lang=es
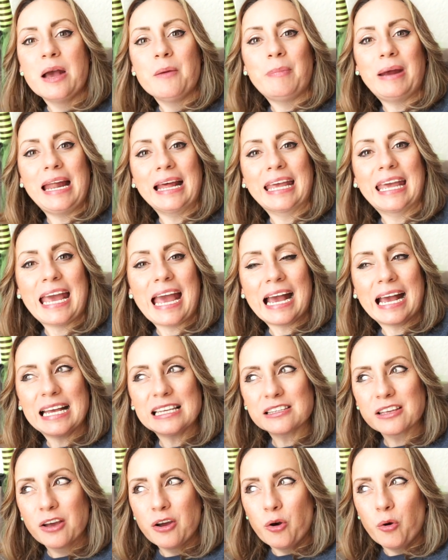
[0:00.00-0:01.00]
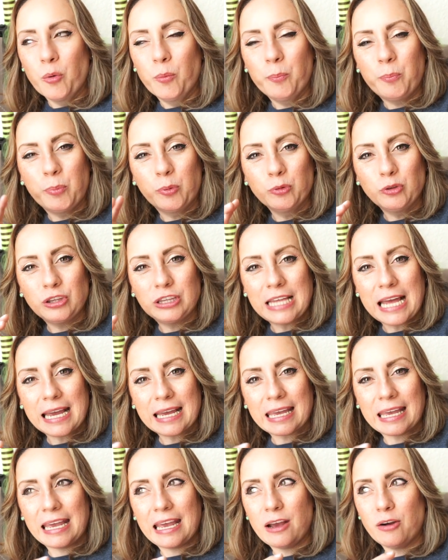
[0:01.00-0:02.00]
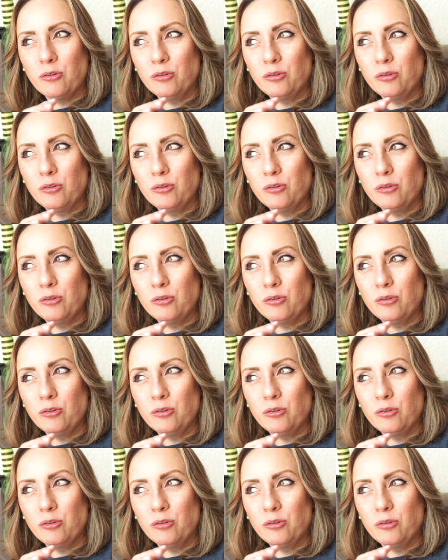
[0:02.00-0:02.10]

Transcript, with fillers: para que hagas un puntaje,